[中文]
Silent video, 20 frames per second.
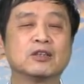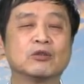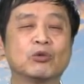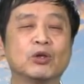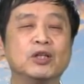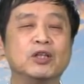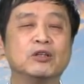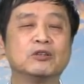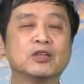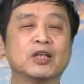
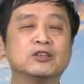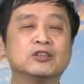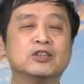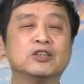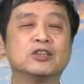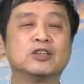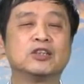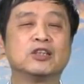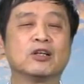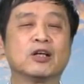对刘少奇
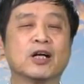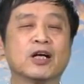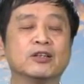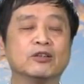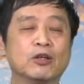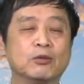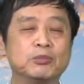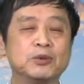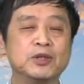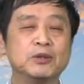提了很
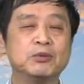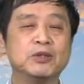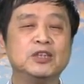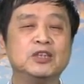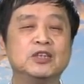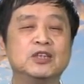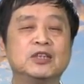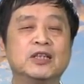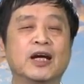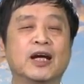多批评
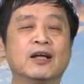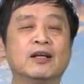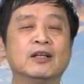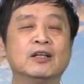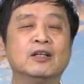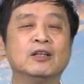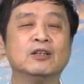意见，